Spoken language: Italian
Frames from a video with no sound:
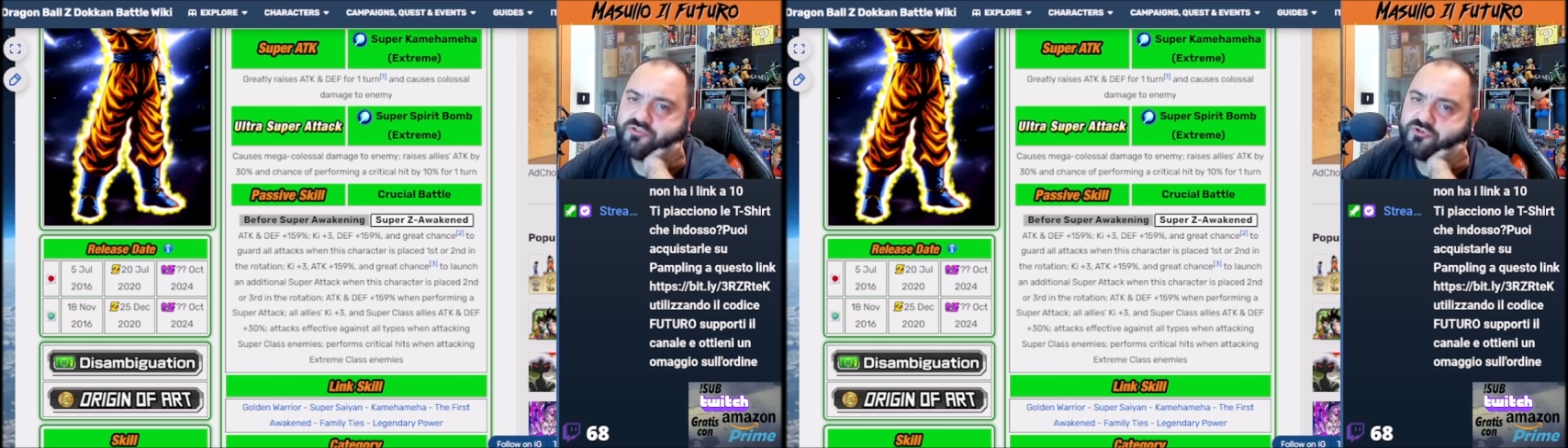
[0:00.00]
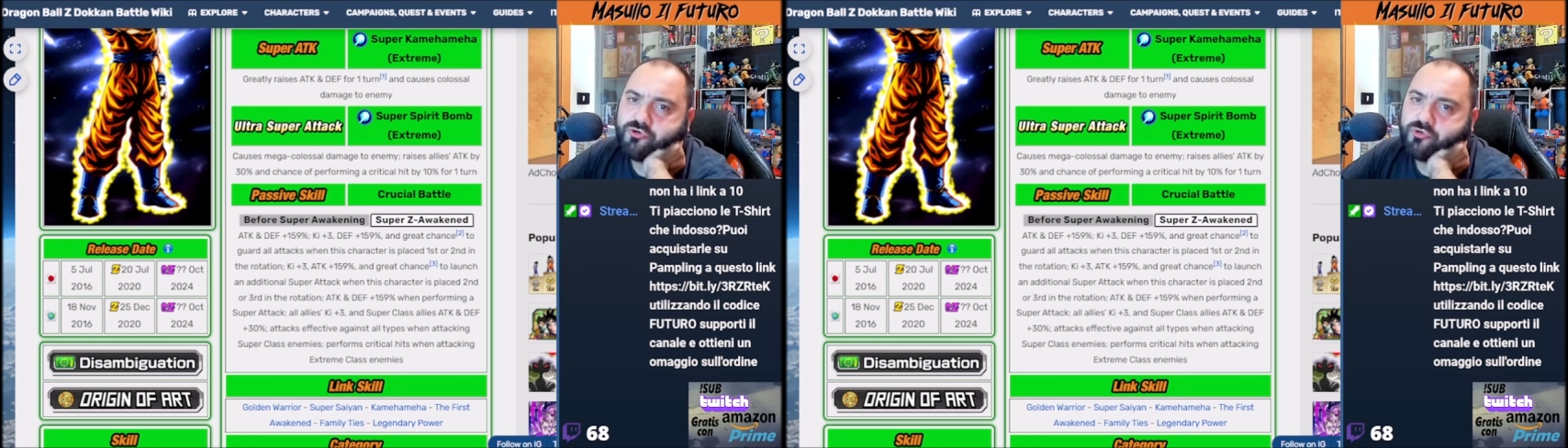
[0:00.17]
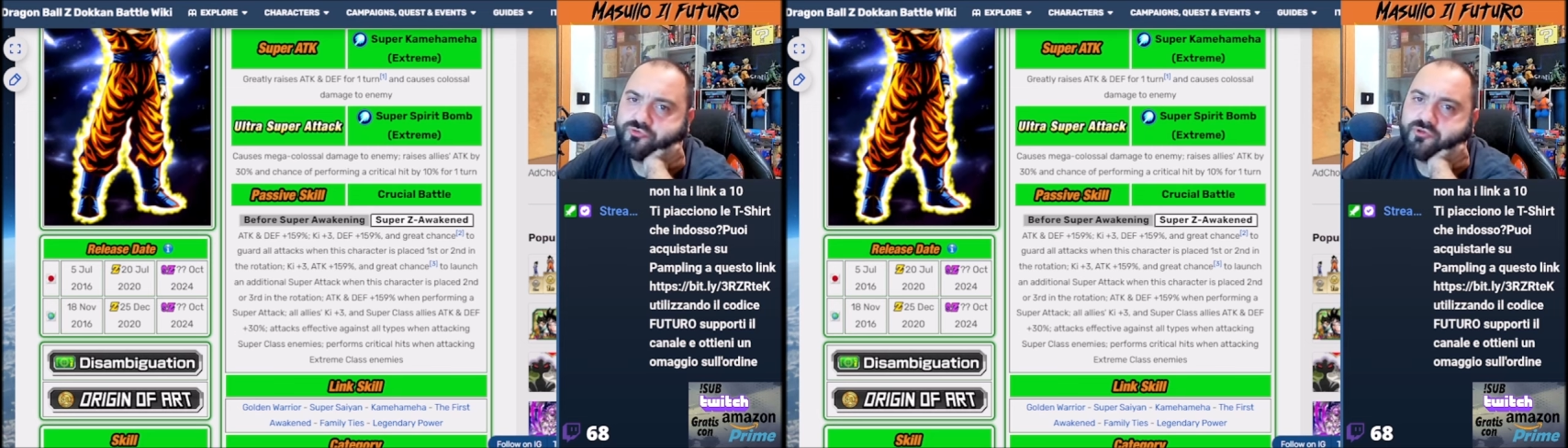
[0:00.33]

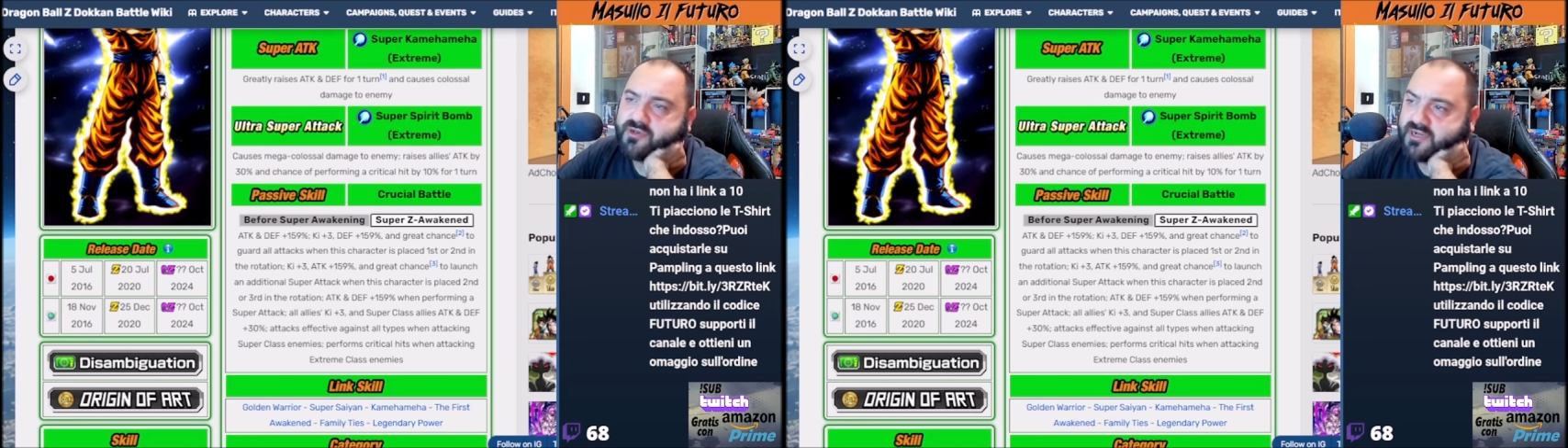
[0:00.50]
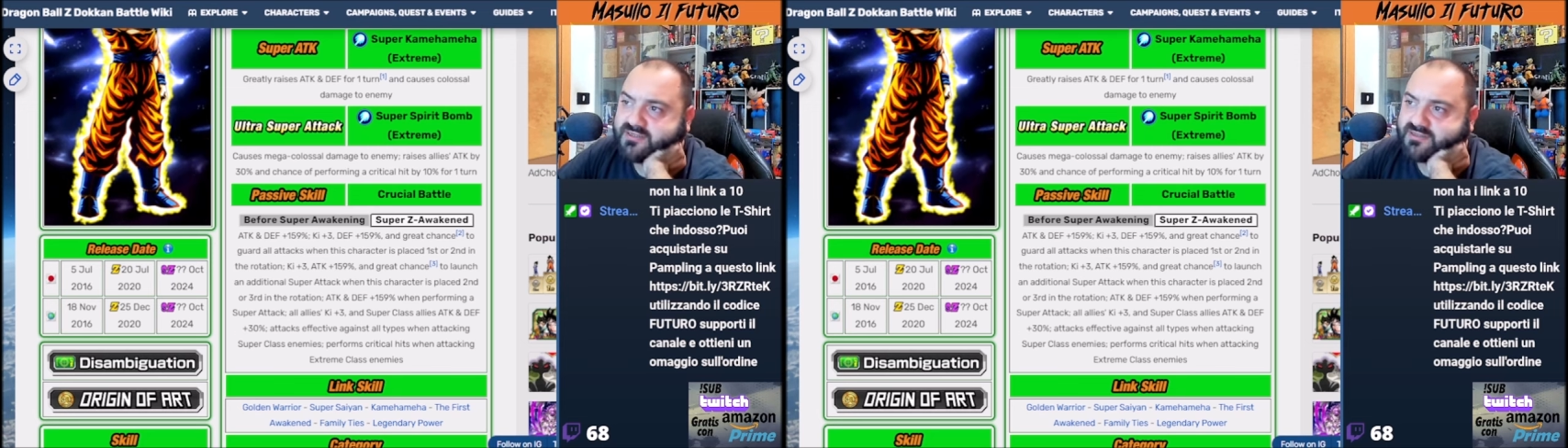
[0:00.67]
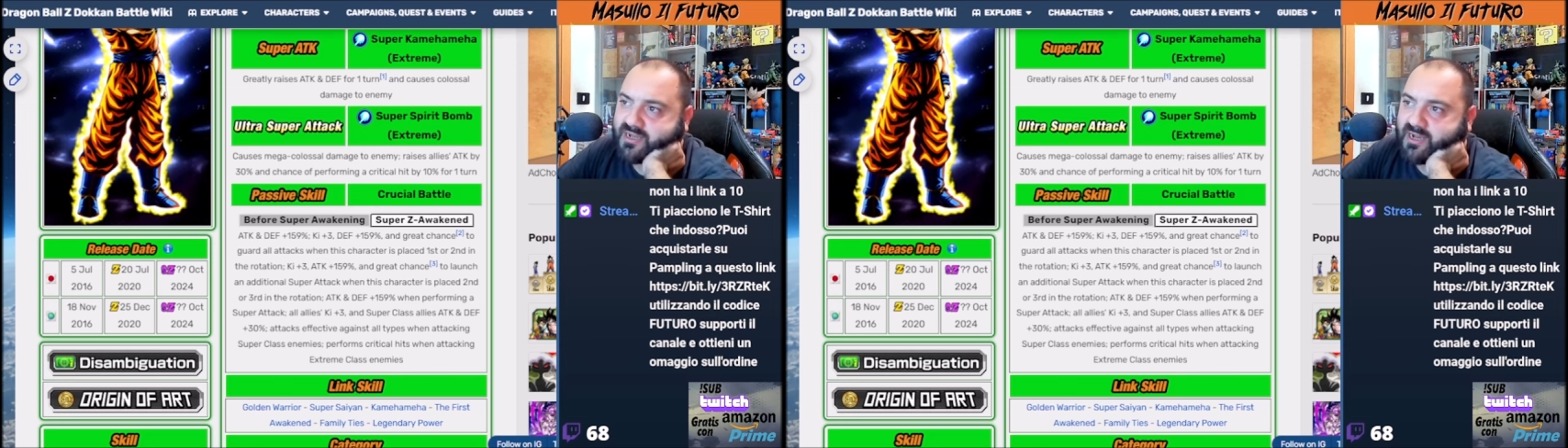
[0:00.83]
secondo in
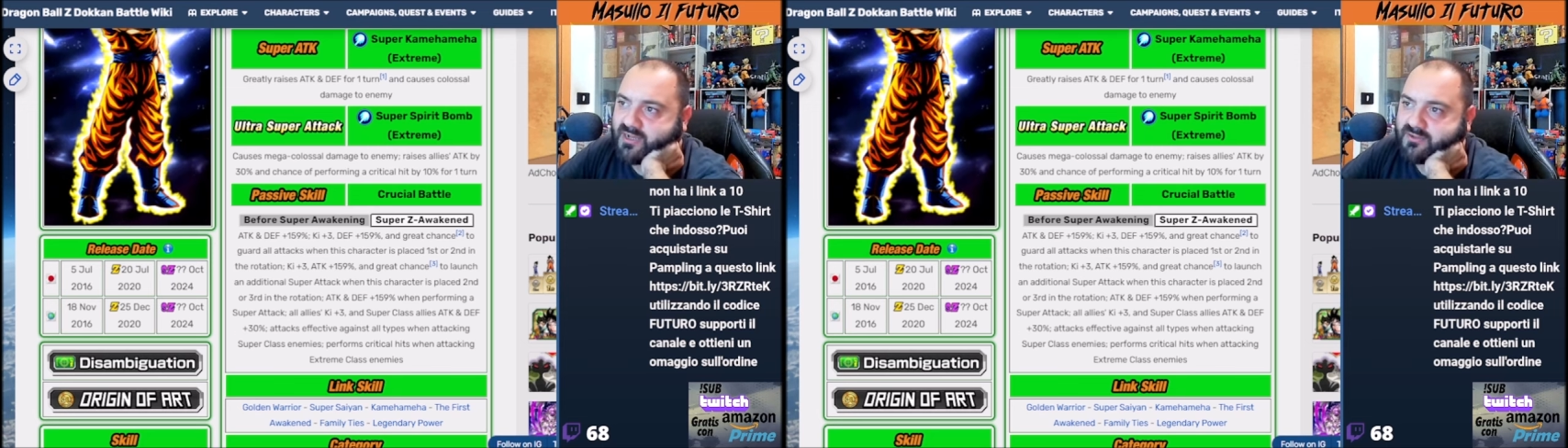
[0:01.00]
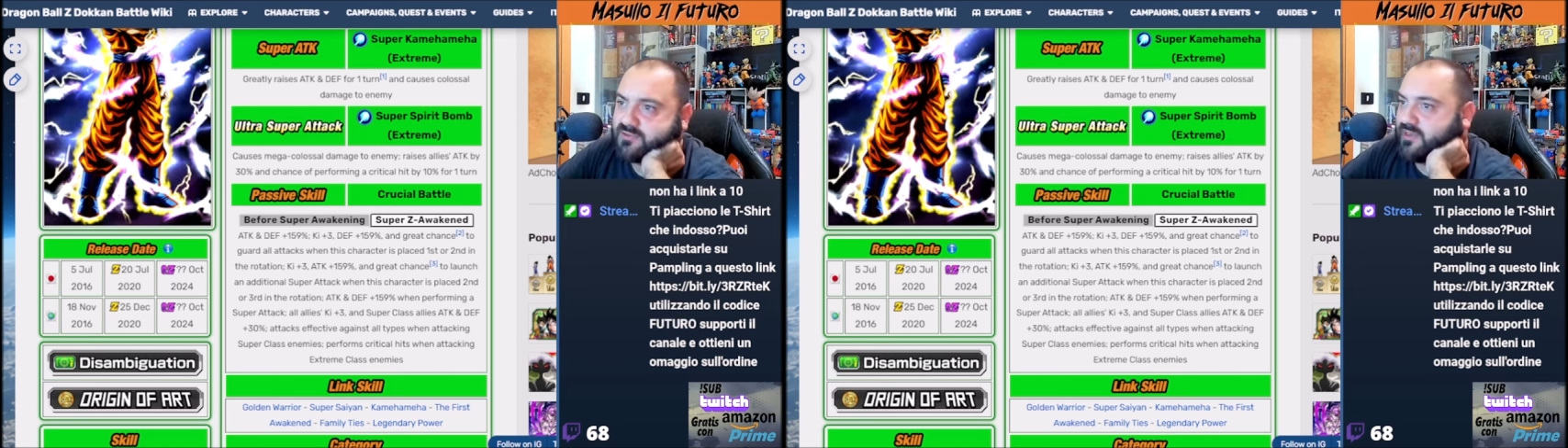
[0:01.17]
realtà,